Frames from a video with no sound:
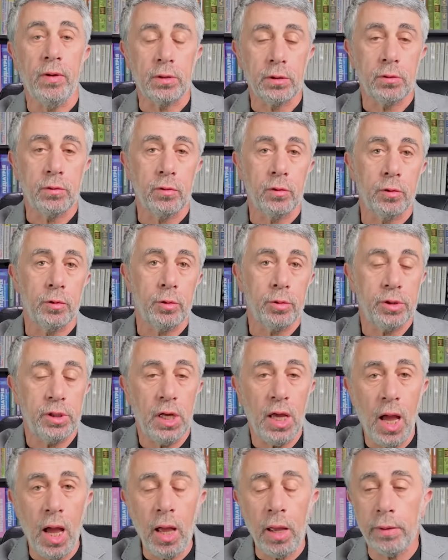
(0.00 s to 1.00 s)
Приветствую,
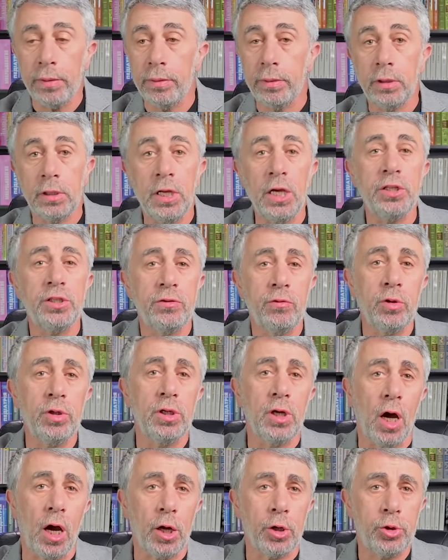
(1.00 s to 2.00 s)
друзья! Я
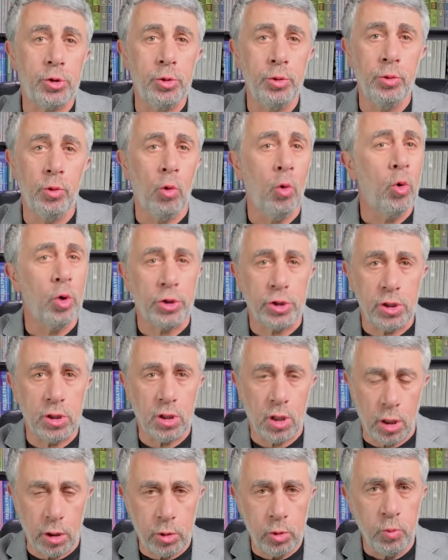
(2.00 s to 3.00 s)
сегодня хочу,
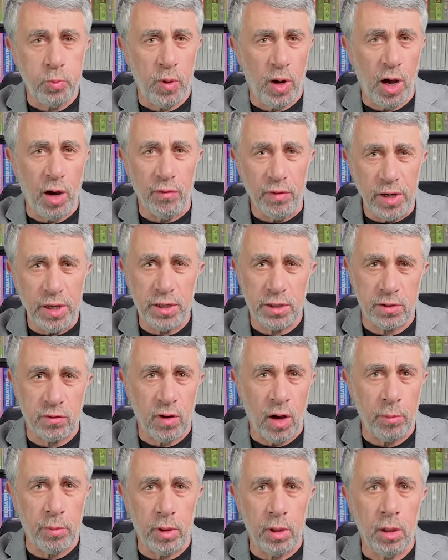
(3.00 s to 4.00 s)
очень хочу поговорить
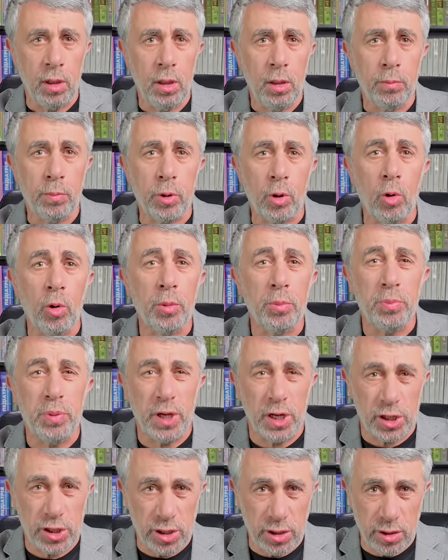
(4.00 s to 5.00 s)
с вами про
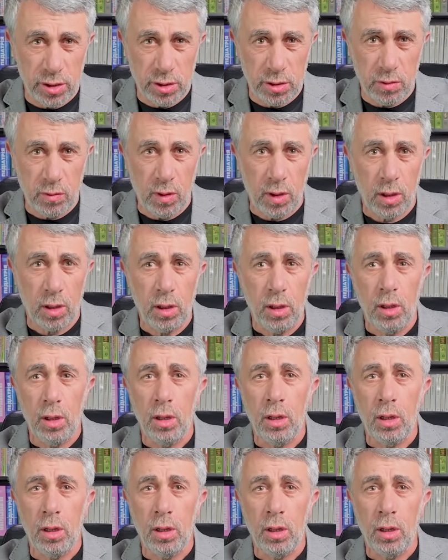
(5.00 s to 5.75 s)
бешенство.